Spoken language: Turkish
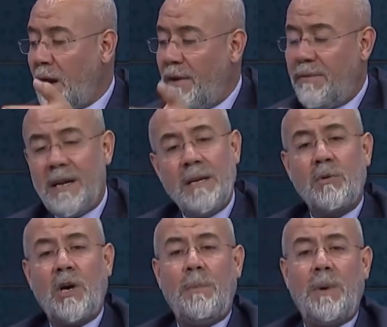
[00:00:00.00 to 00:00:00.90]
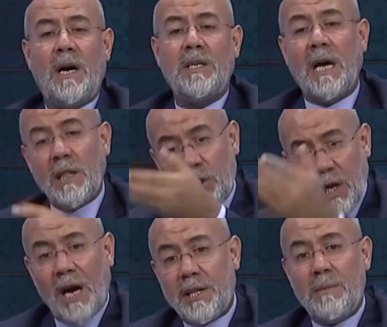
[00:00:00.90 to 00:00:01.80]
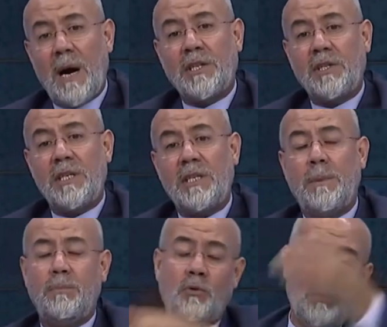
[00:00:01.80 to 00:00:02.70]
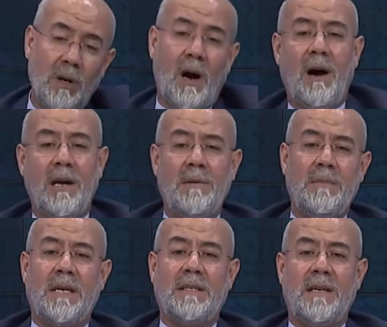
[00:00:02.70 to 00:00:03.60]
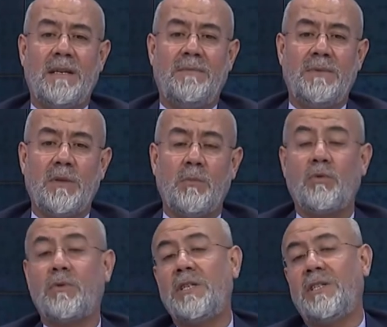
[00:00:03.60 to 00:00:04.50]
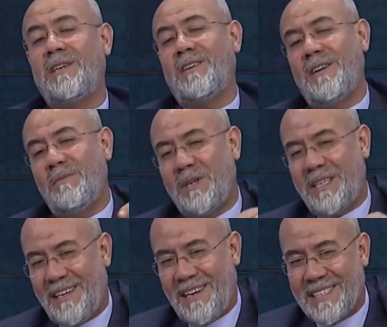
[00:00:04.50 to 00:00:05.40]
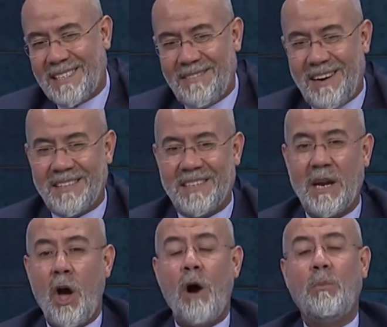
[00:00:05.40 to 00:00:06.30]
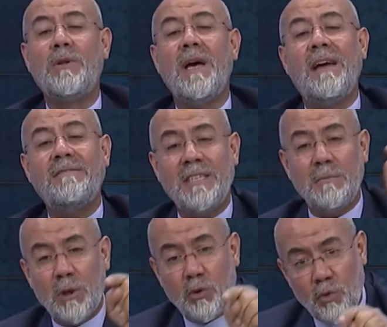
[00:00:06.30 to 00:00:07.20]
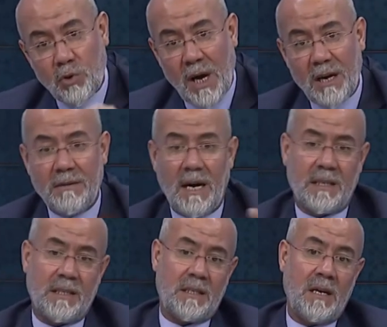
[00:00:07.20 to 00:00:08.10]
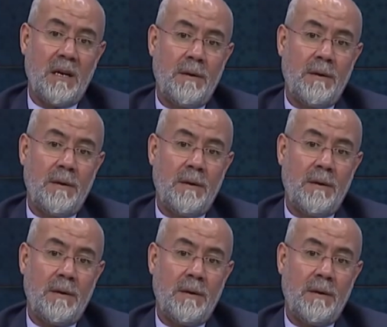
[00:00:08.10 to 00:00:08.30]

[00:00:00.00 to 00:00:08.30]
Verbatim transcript: efendim kapı yanlışa adım attı diye bütün alimlerden nefret burada şeytanın bir hilesi vardır. Burada nefsin bir tuzağı vardır.